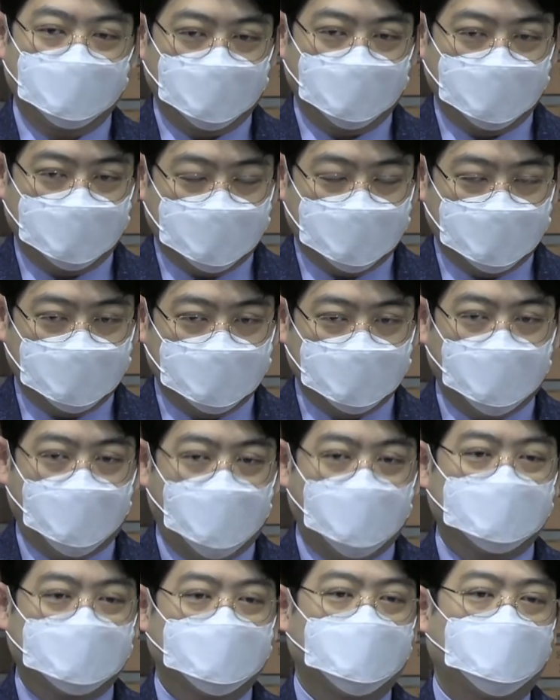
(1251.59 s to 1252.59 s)
그
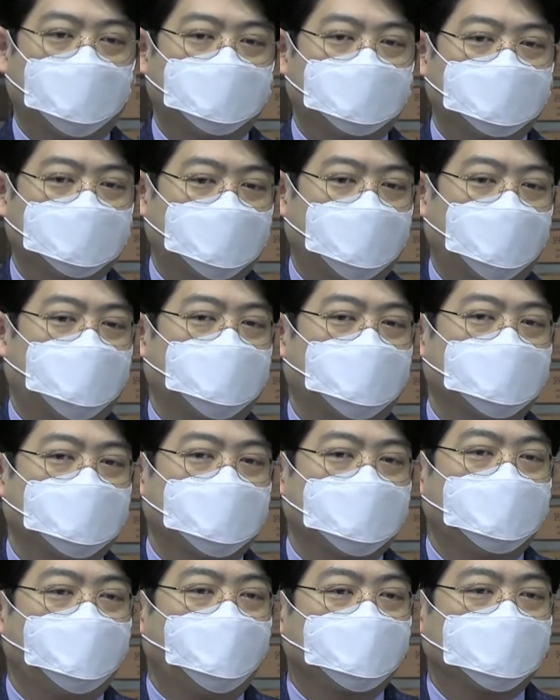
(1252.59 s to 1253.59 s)
아들에게 부탁하는 이
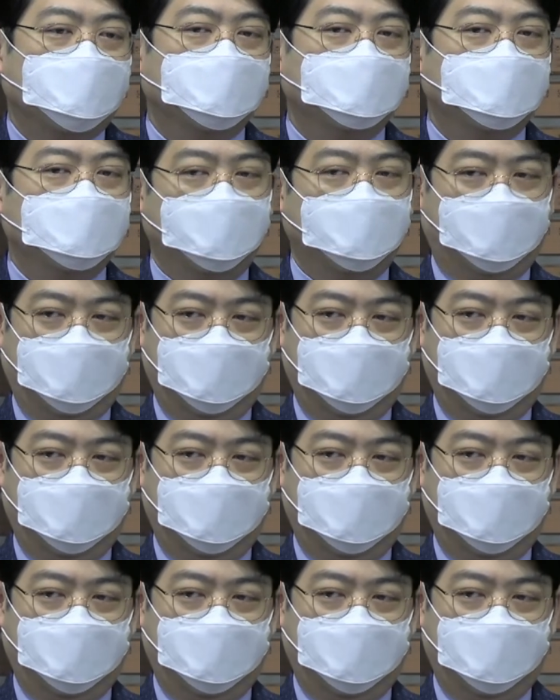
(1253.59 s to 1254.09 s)
모습은